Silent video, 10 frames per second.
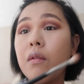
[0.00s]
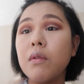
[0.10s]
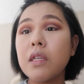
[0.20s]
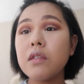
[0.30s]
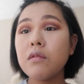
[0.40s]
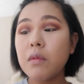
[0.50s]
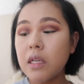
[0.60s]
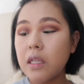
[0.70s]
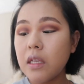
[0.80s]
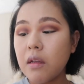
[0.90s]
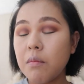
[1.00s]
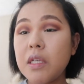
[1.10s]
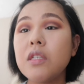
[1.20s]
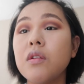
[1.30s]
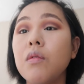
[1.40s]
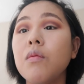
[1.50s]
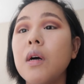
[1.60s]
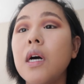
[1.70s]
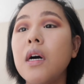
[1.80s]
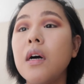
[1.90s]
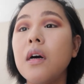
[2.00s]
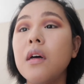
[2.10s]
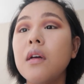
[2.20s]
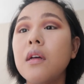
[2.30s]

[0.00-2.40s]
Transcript: 私の生まれてきたミッションは